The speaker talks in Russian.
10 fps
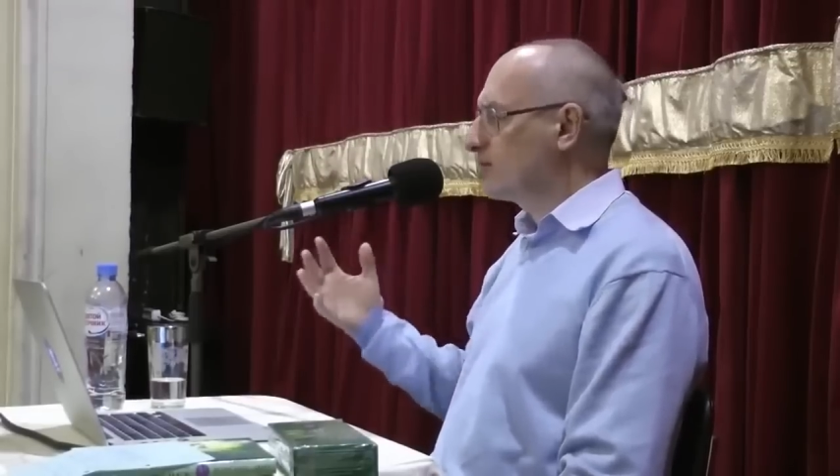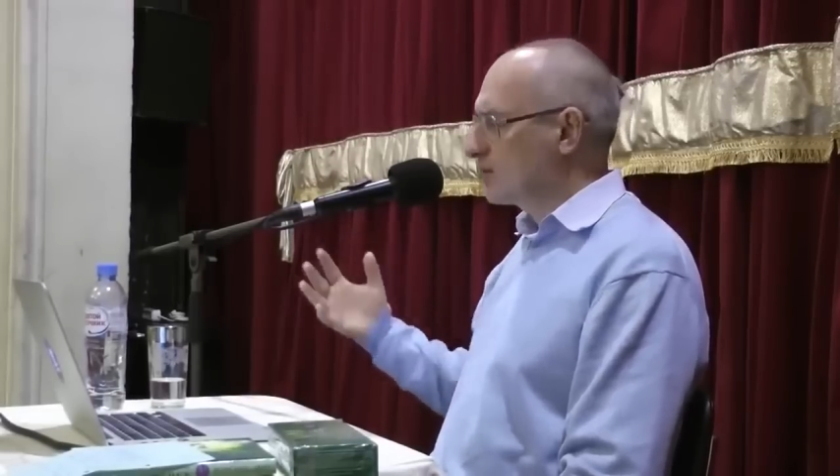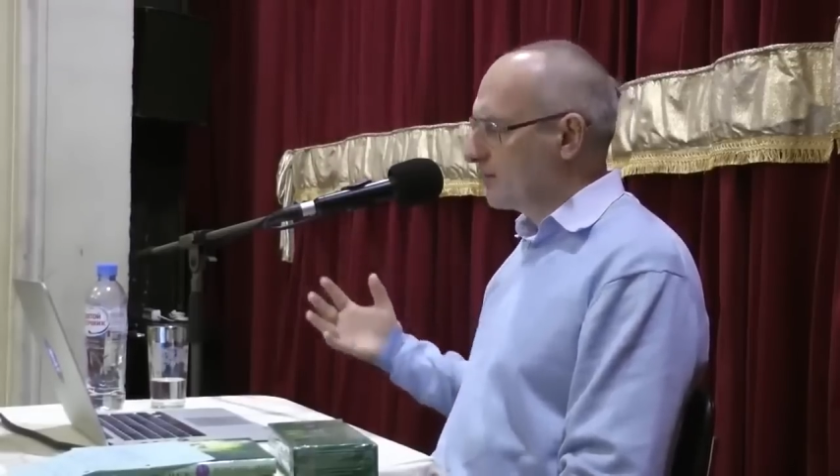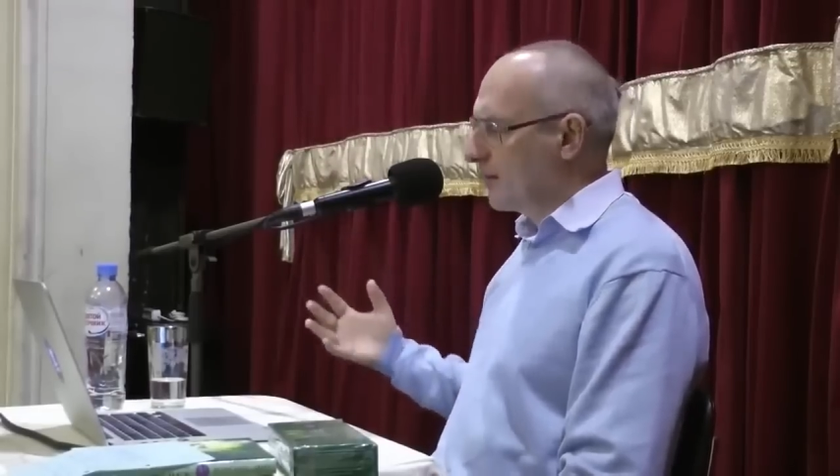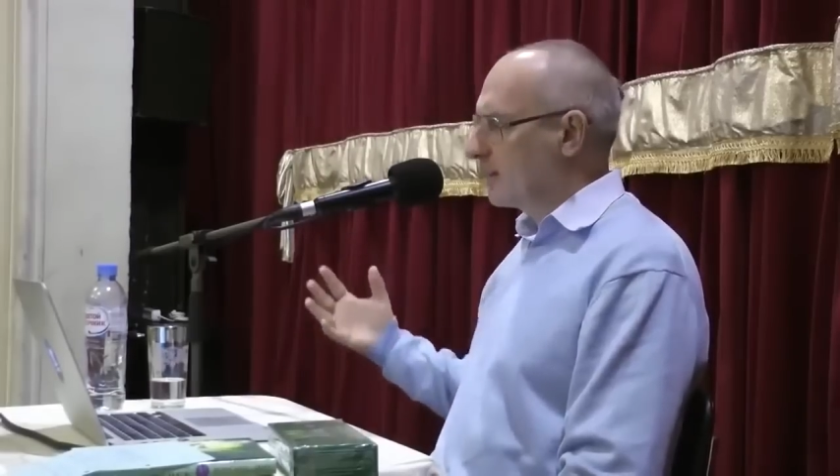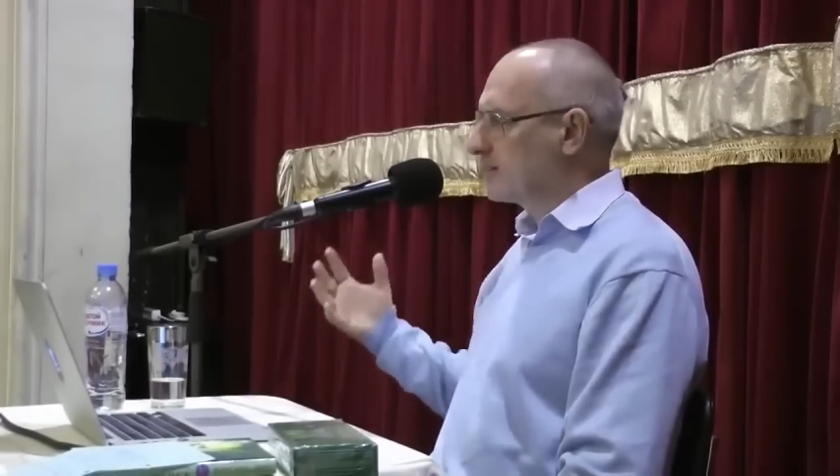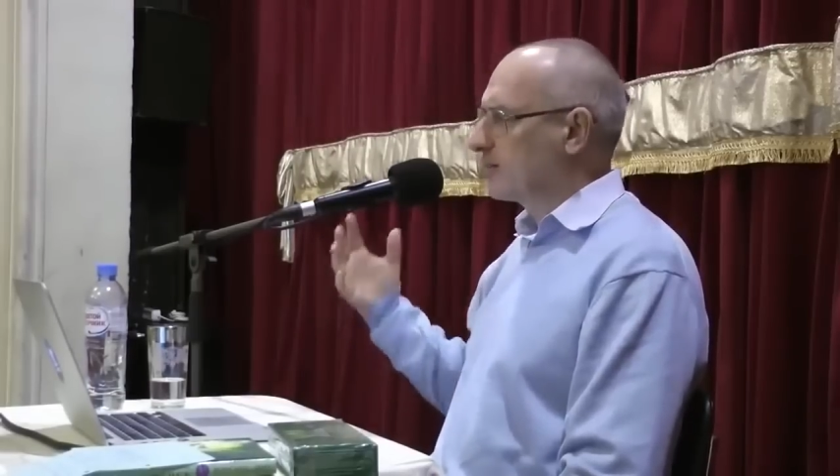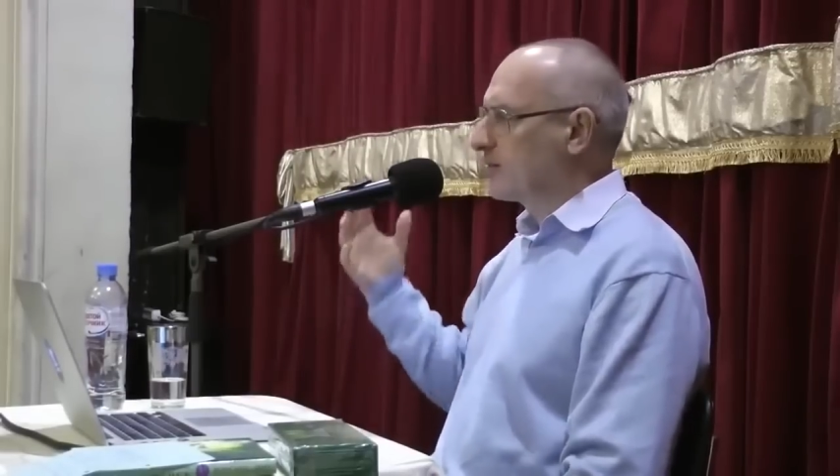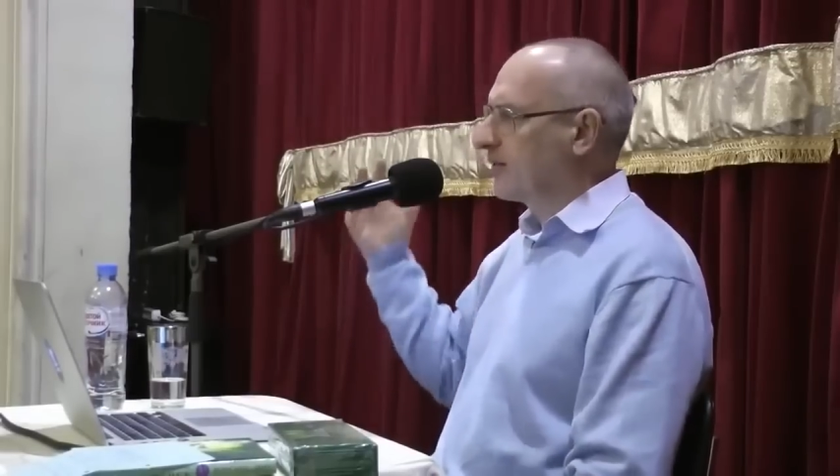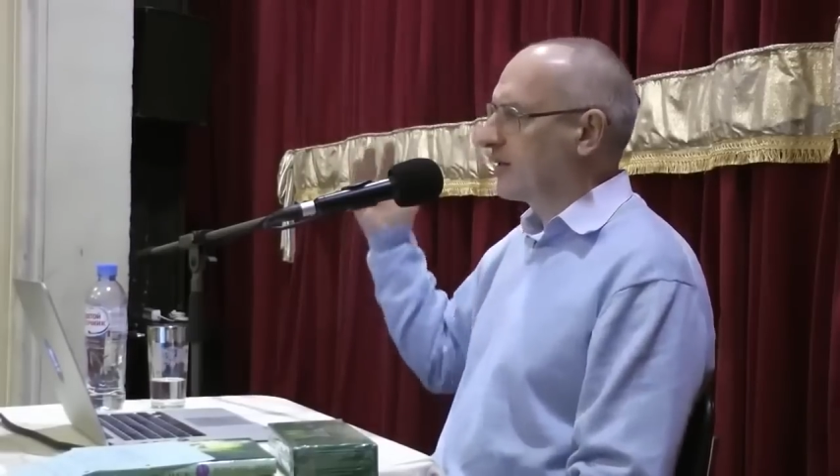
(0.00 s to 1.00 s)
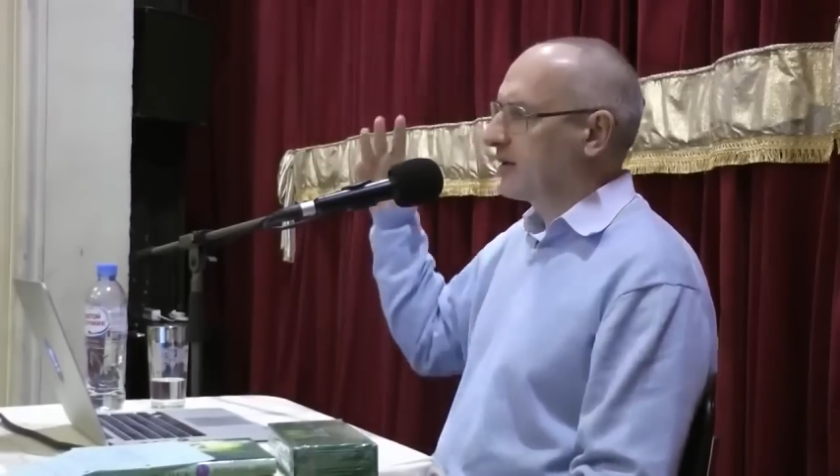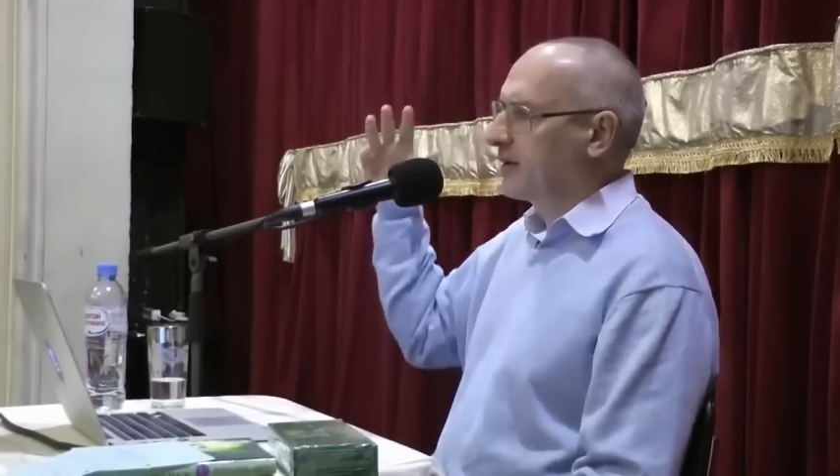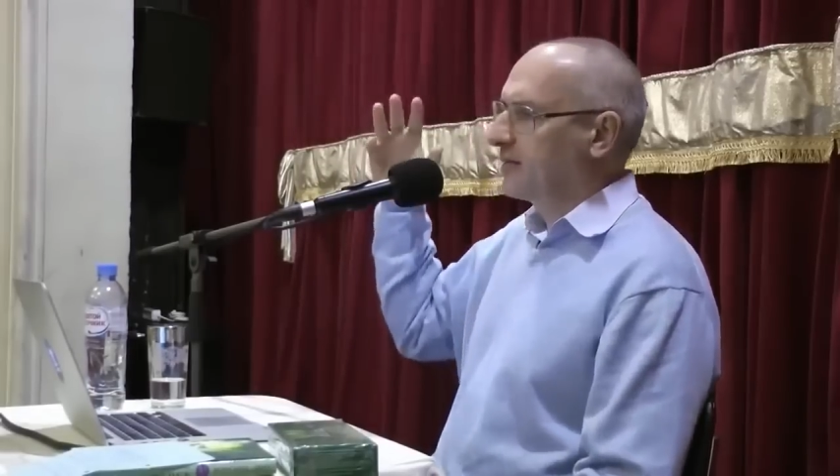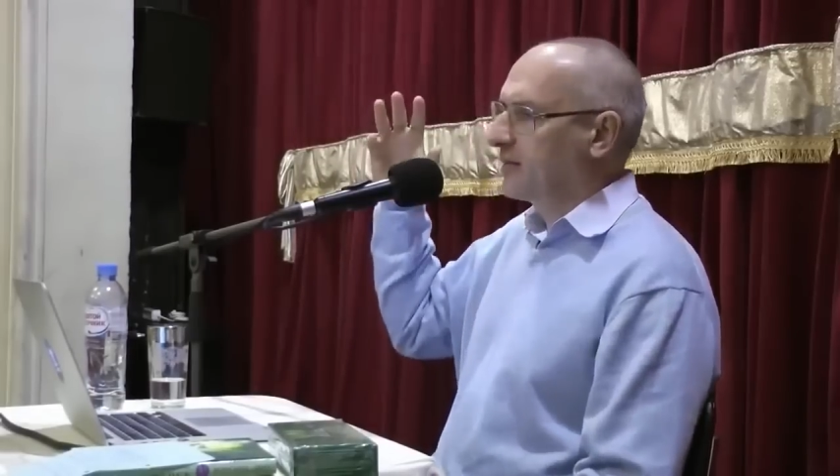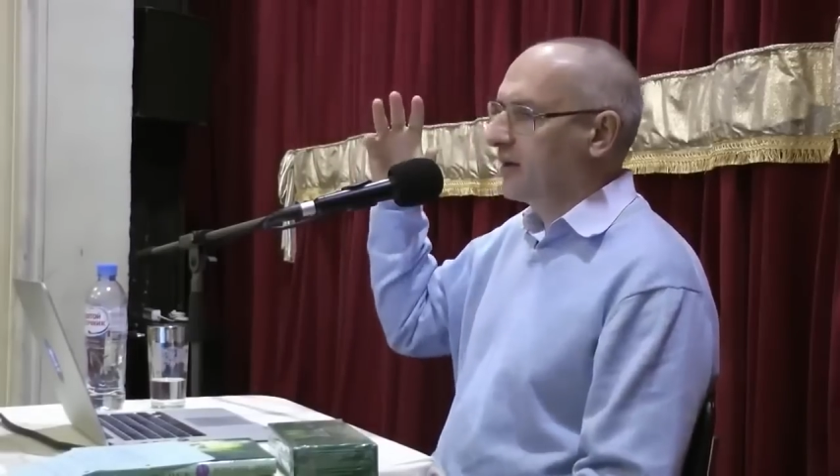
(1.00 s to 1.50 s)
Можно по-разному говорить.
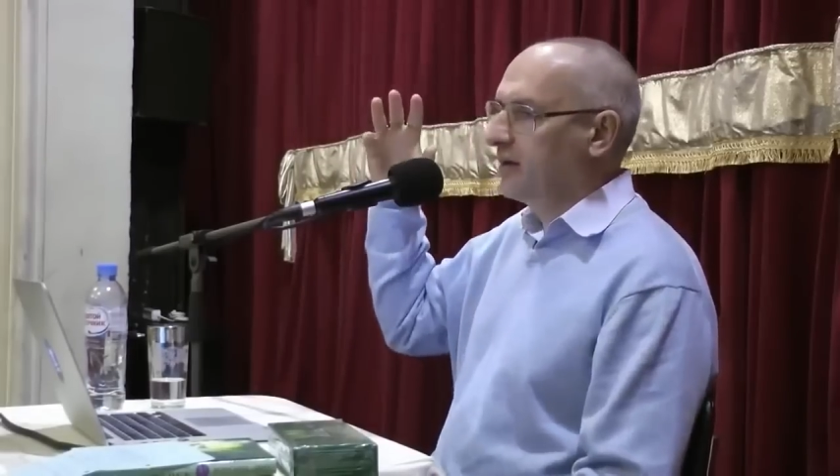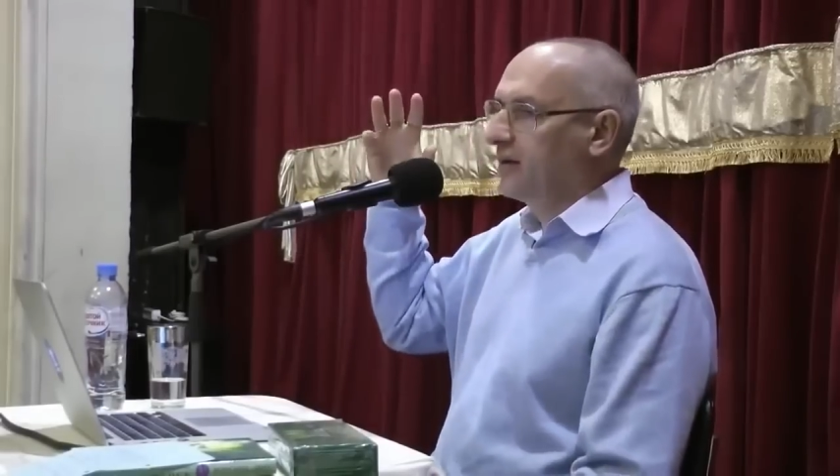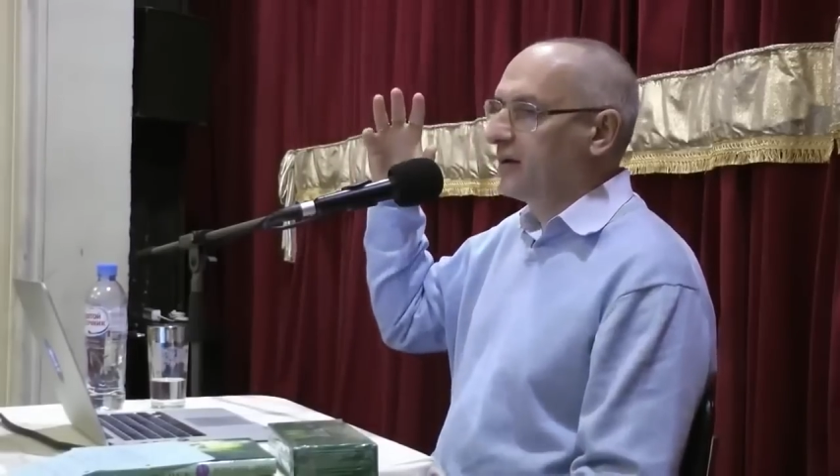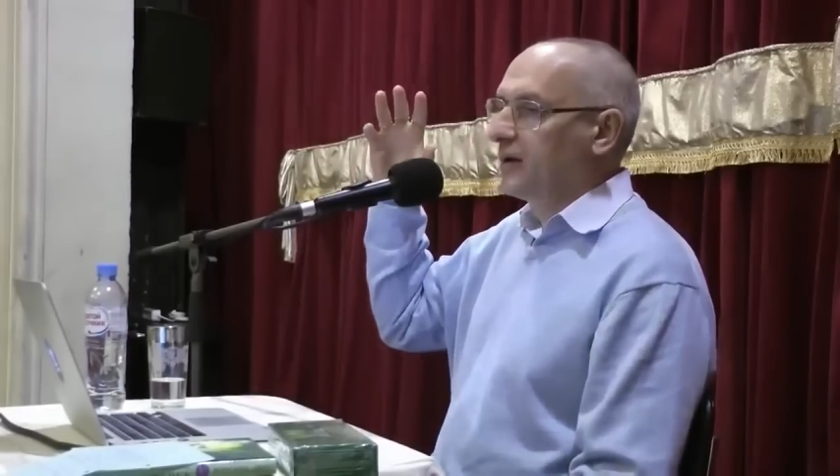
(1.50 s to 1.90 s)
Да?